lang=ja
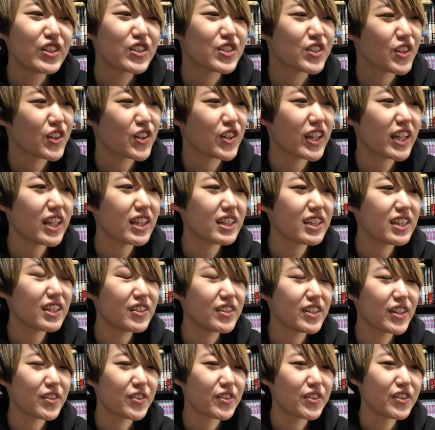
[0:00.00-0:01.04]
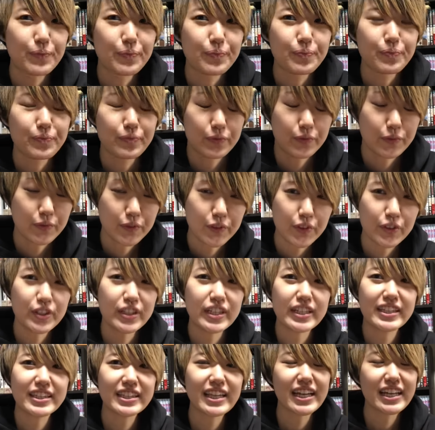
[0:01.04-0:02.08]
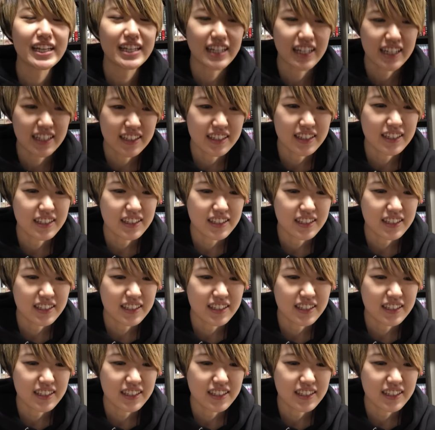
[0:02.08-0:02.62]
その何て言うんだろう本当に一体感